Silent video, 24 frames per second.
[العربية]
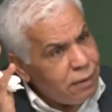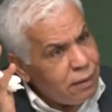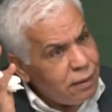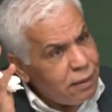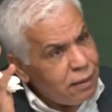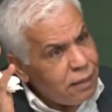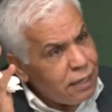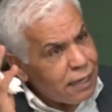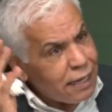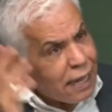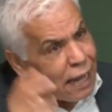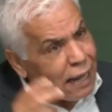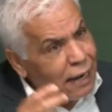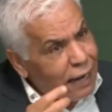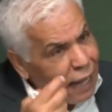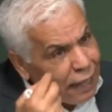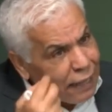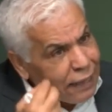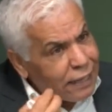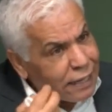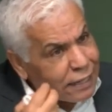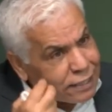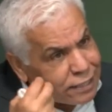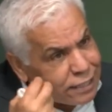كان
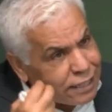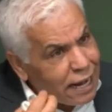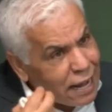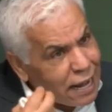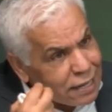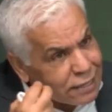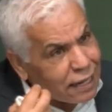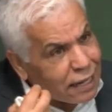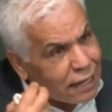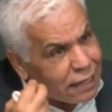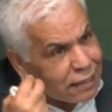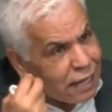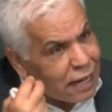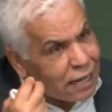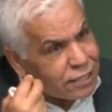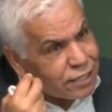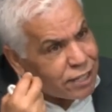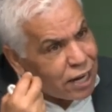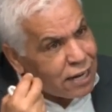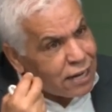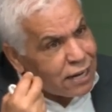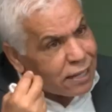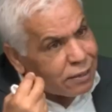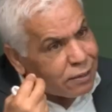عندك جهاز قضاء
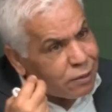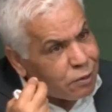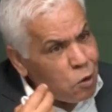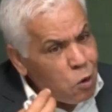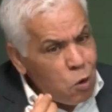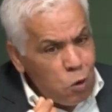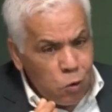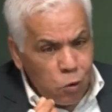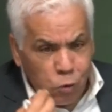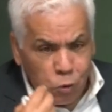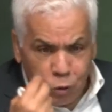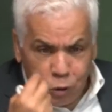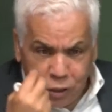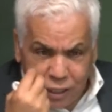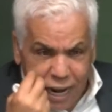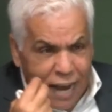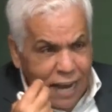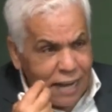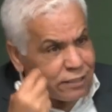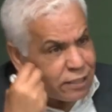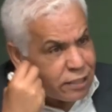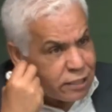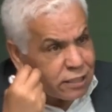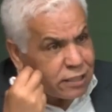جيد
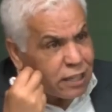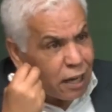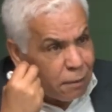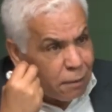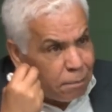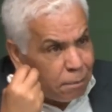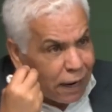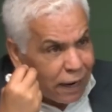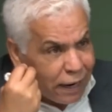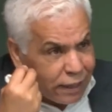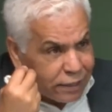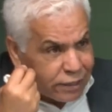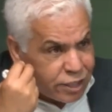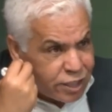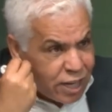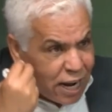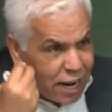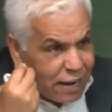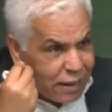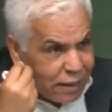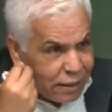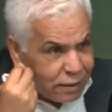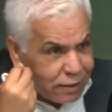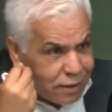وجهاز استخبارات
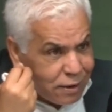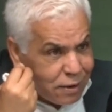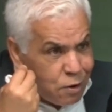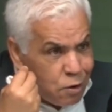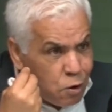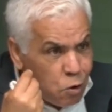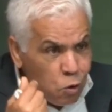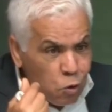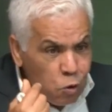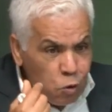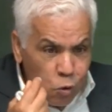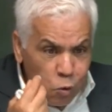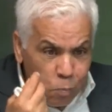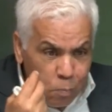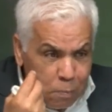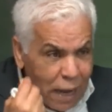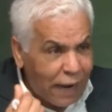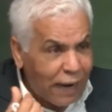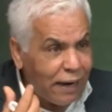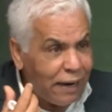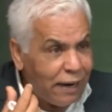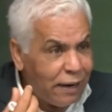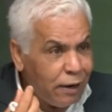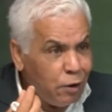جيد
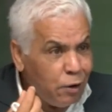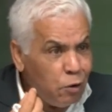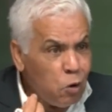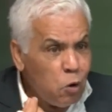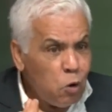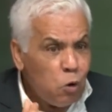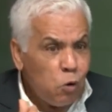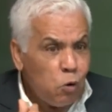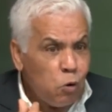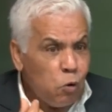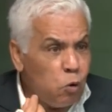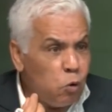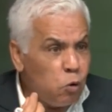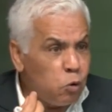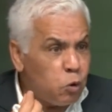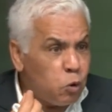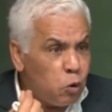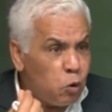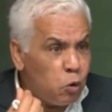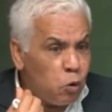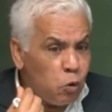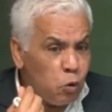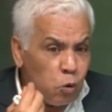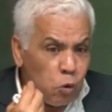ومرن
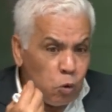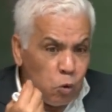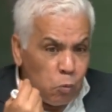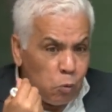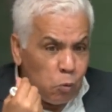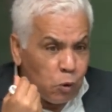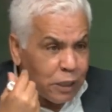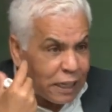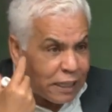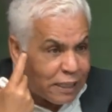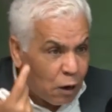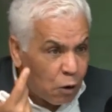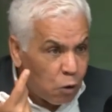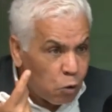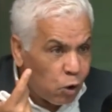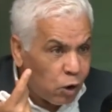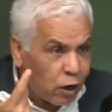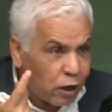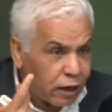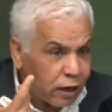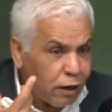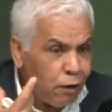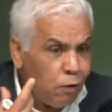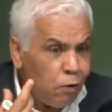
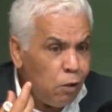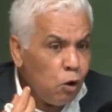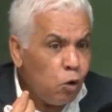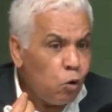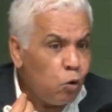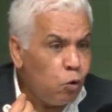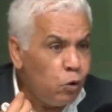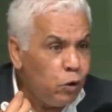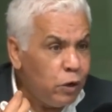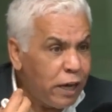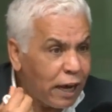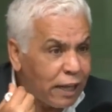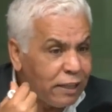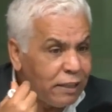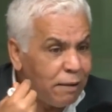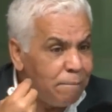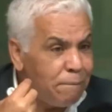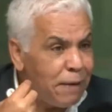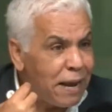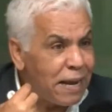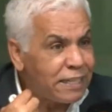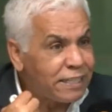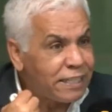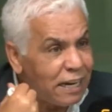ومتطور ويخدم
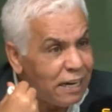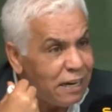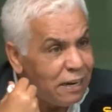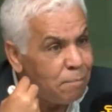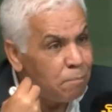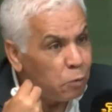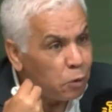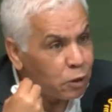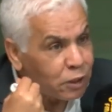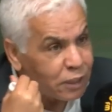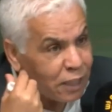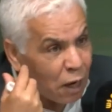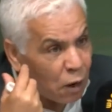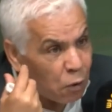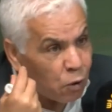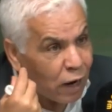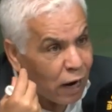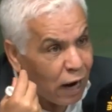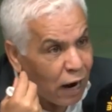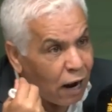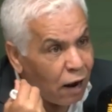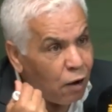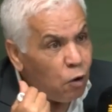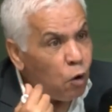باساليب
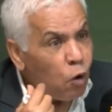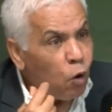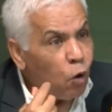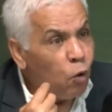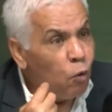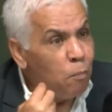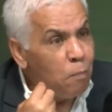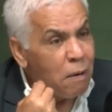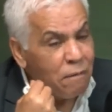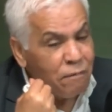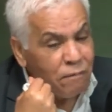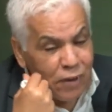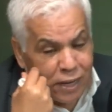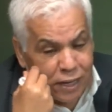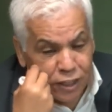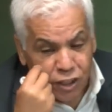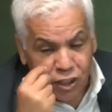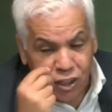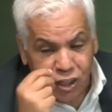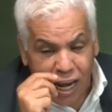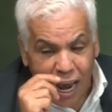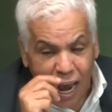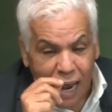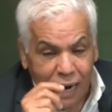متطوره وما
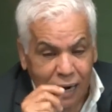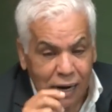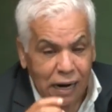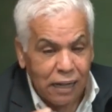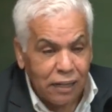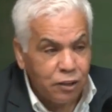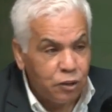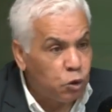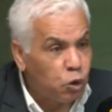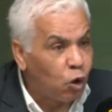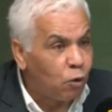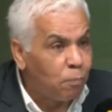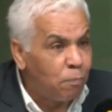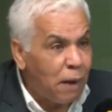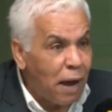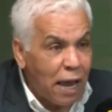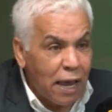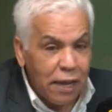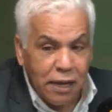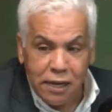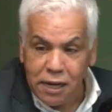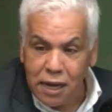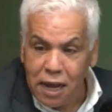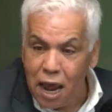فيش
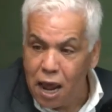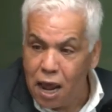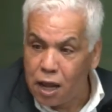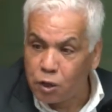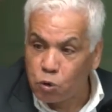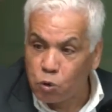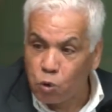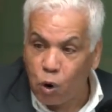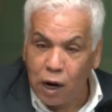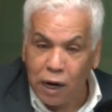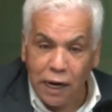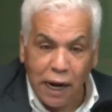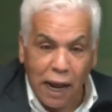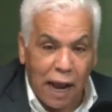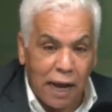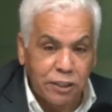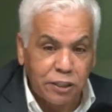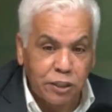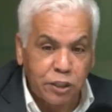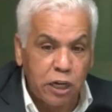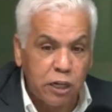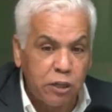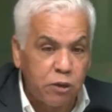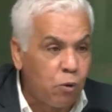هالدغمائيات
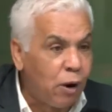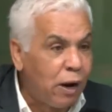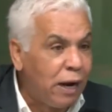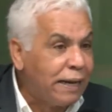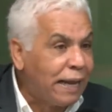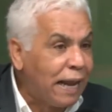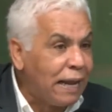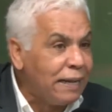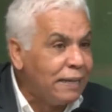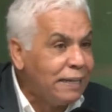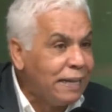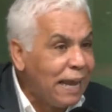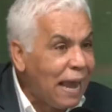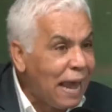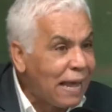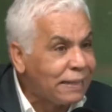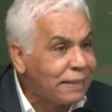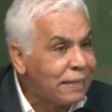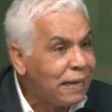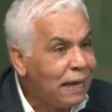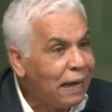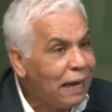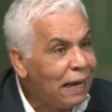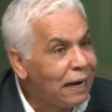وهالحسد وهالكيديات
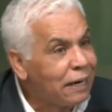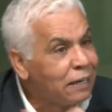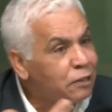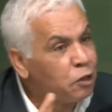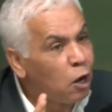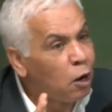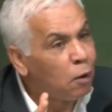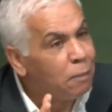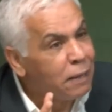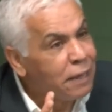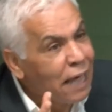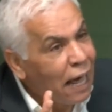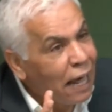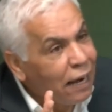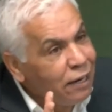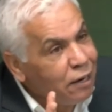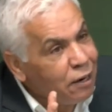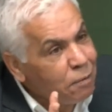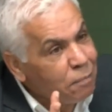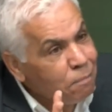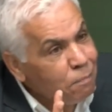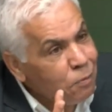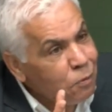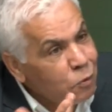راك تقبض عليهم
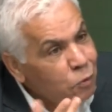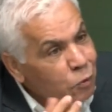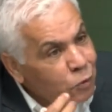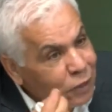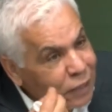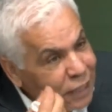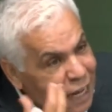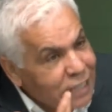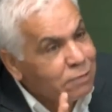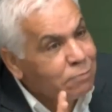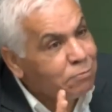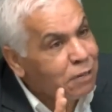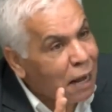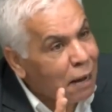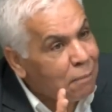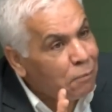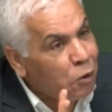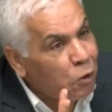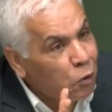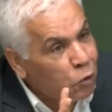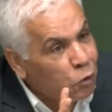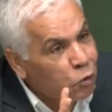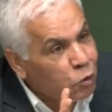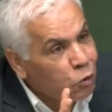وتنجم تعمل
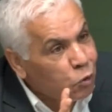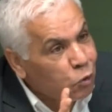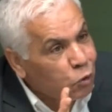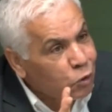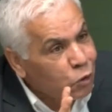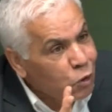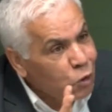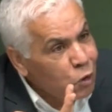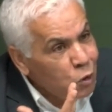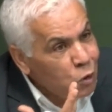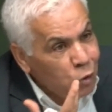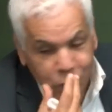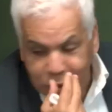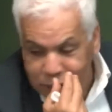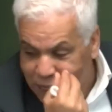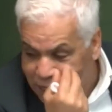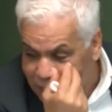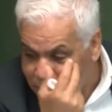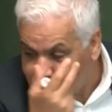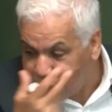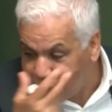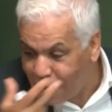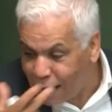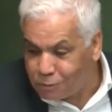حدود
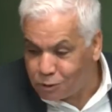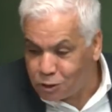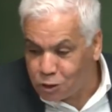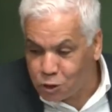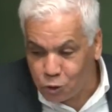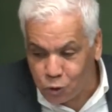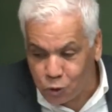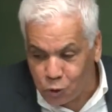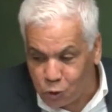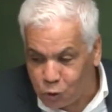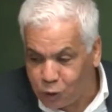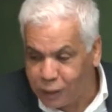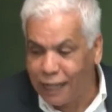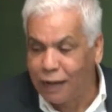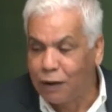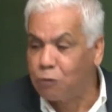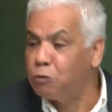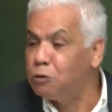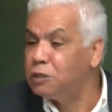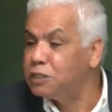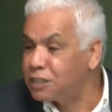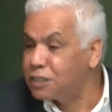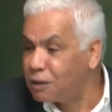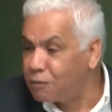وتنجم تعمل شروط
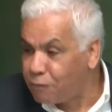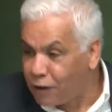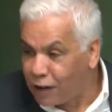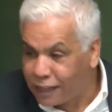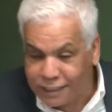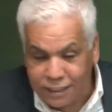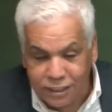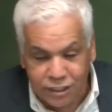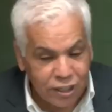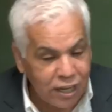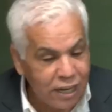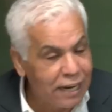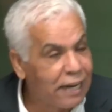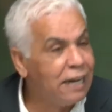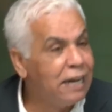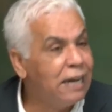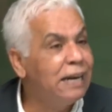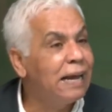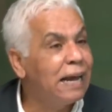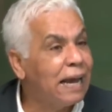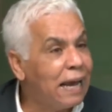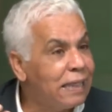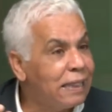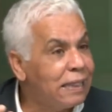لكل صفقه تجاريه
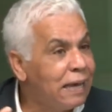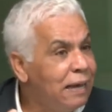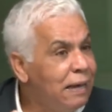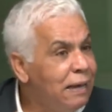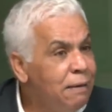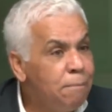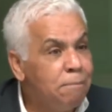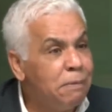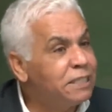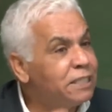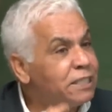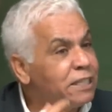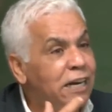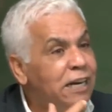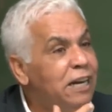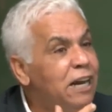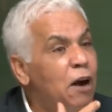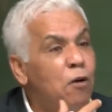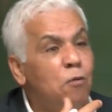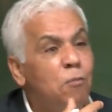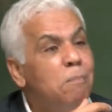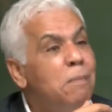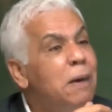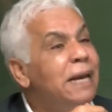لكذا بس
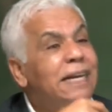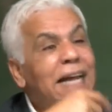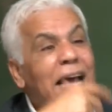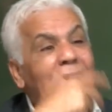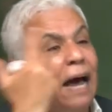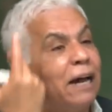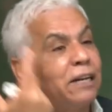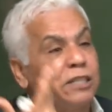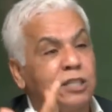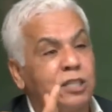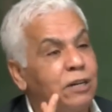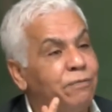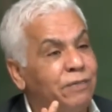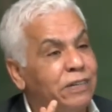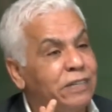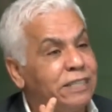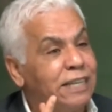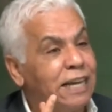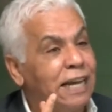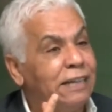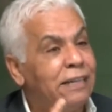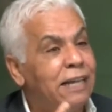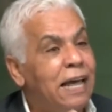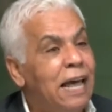اليوم من يحرس
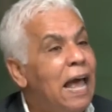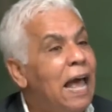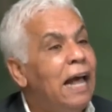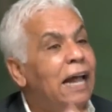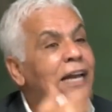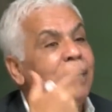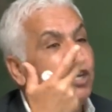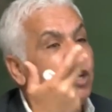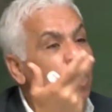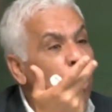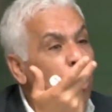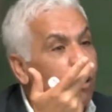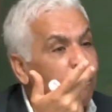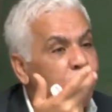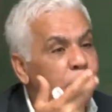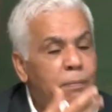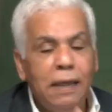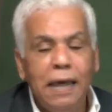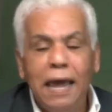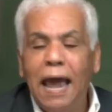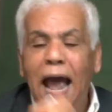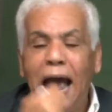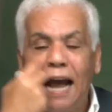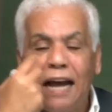الفساد اليوم
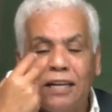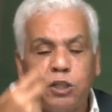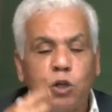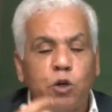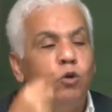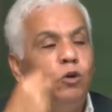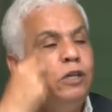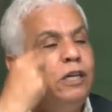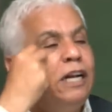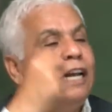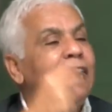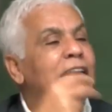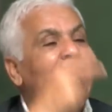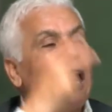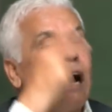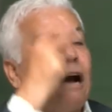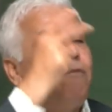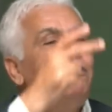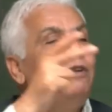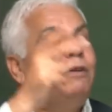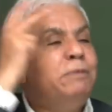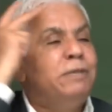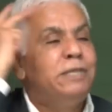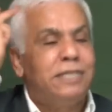شكون اللي راقب
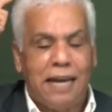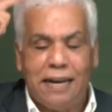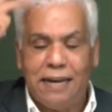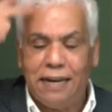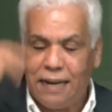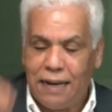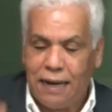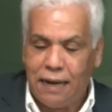في الميزانيه